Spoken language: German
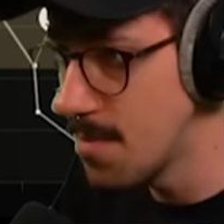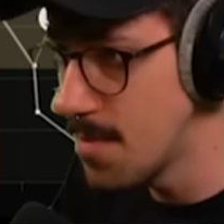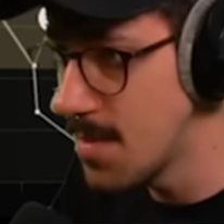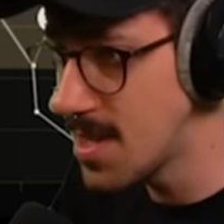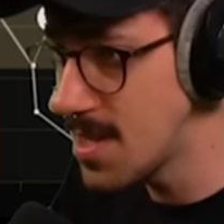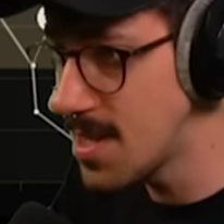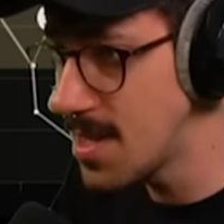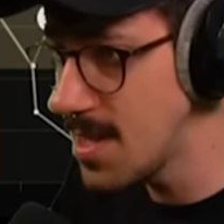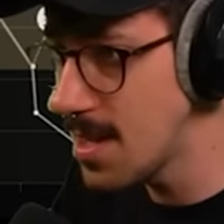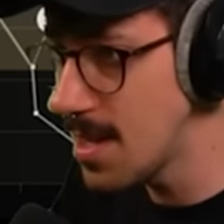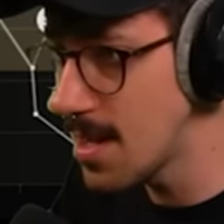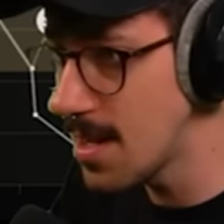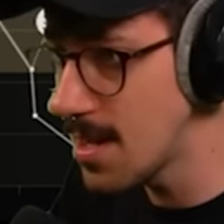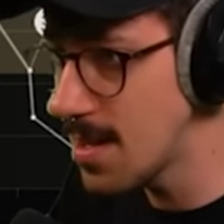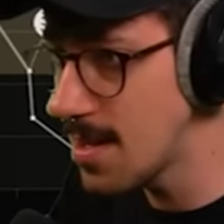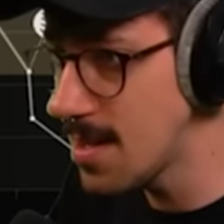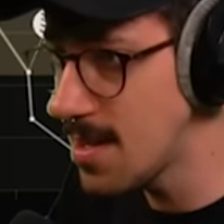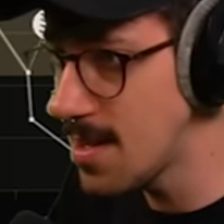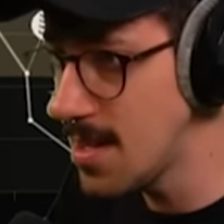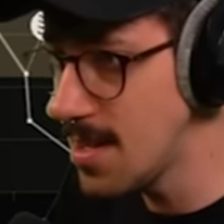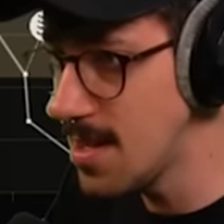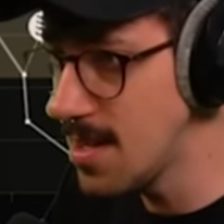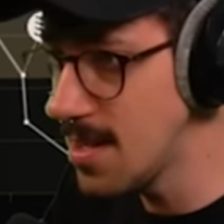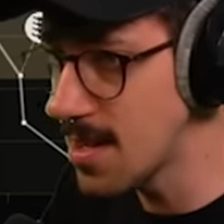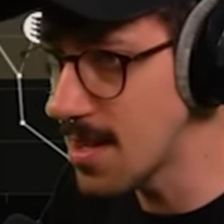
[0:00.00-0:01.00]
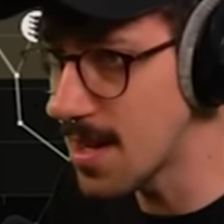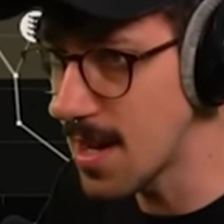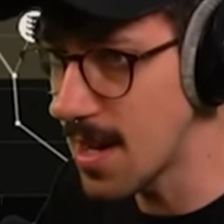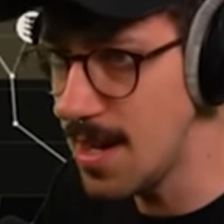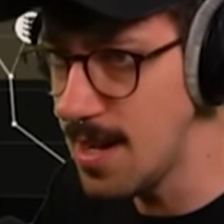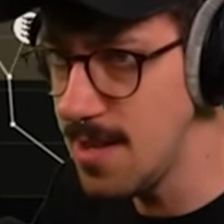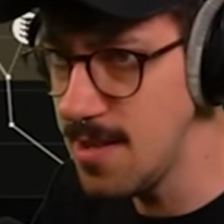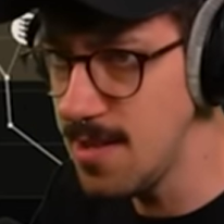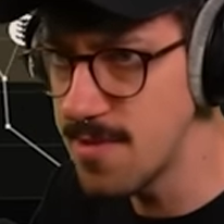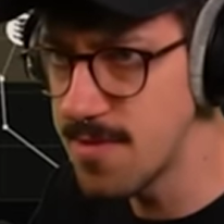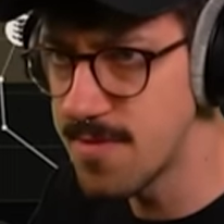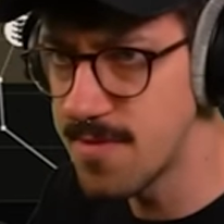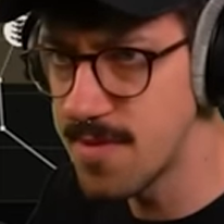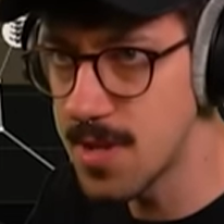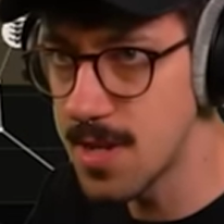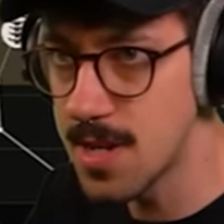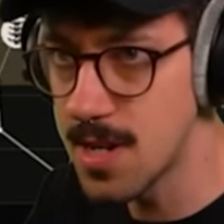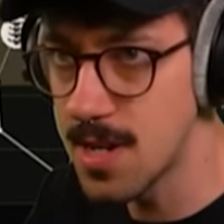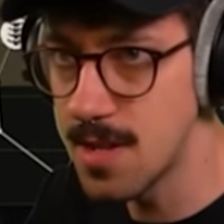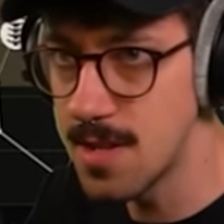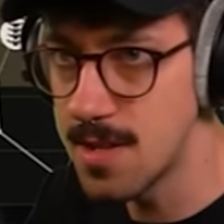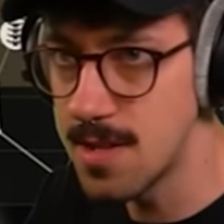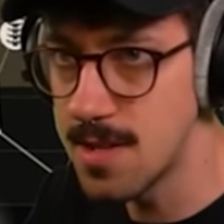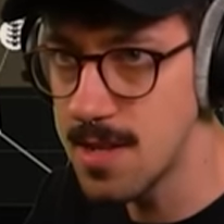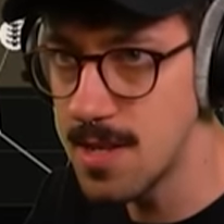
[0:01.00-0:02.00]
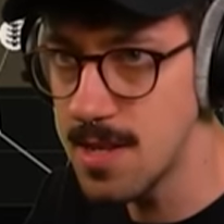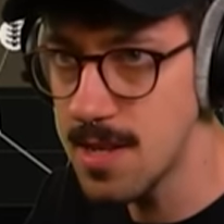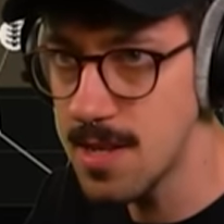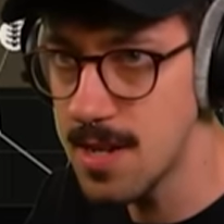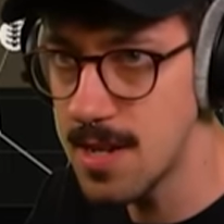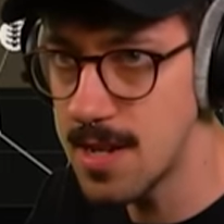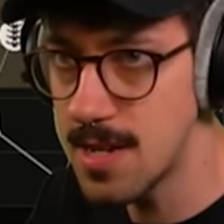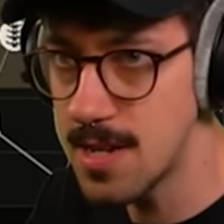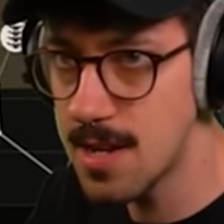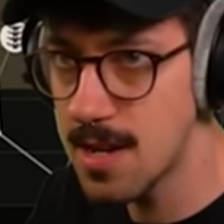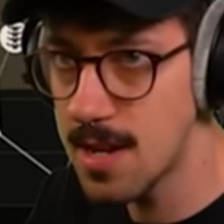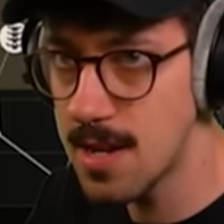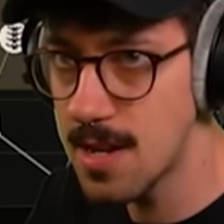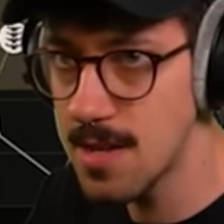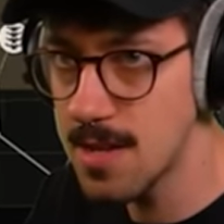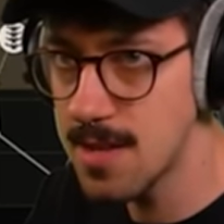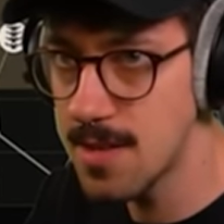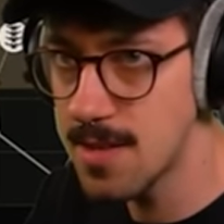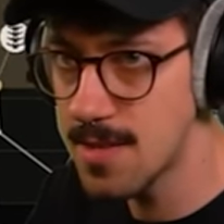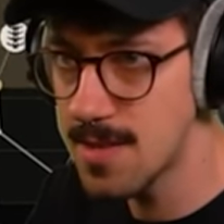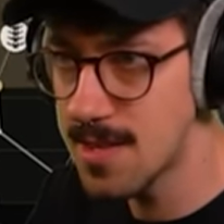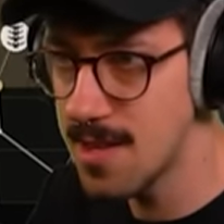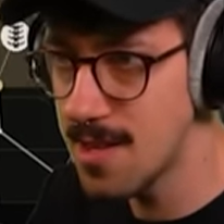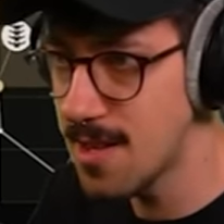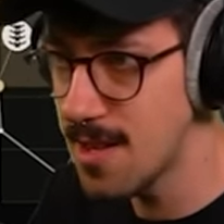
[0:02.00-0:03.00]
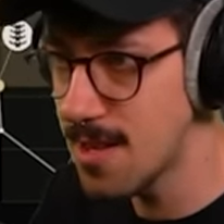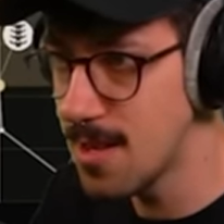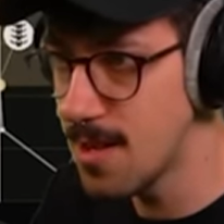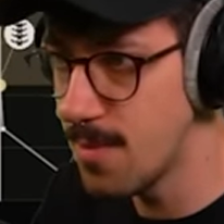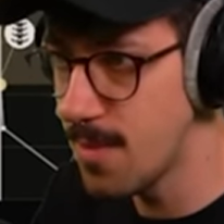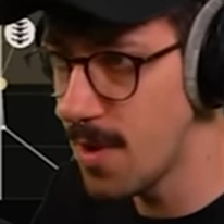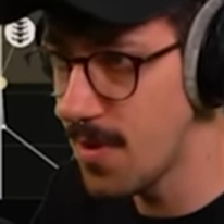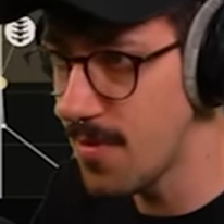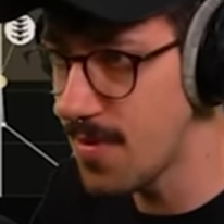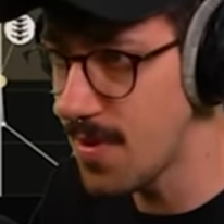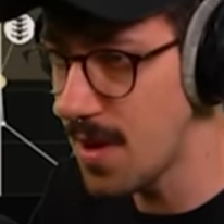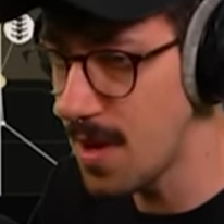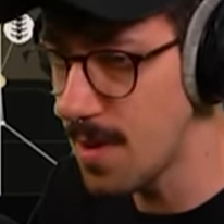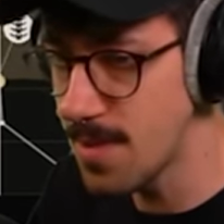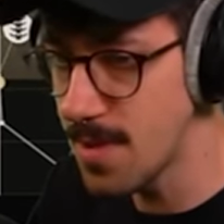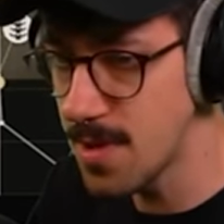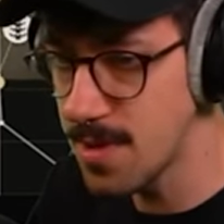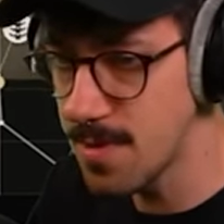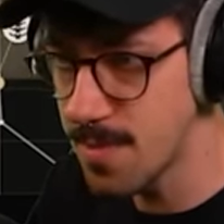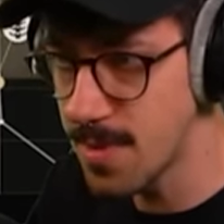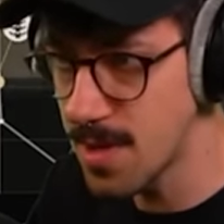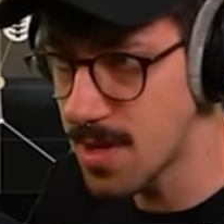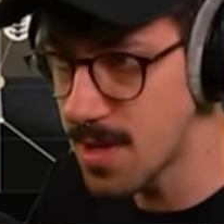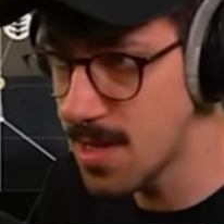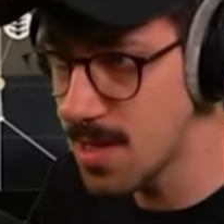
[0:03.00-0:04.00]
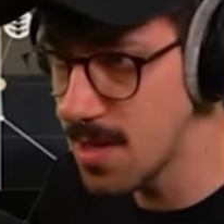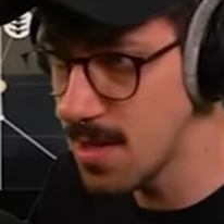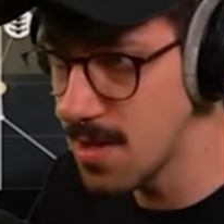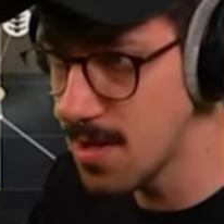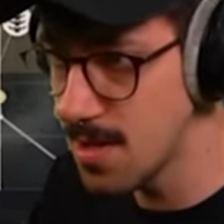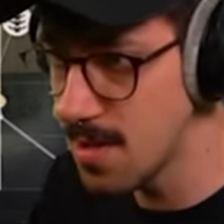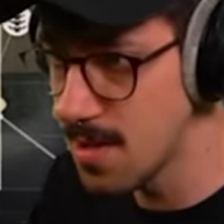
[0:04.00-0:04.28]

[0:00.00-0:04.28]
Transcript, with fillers: Man sieht leider die Innereien irgendwie gerade nicht. Eigentlich sind die ja immer farblich markiert.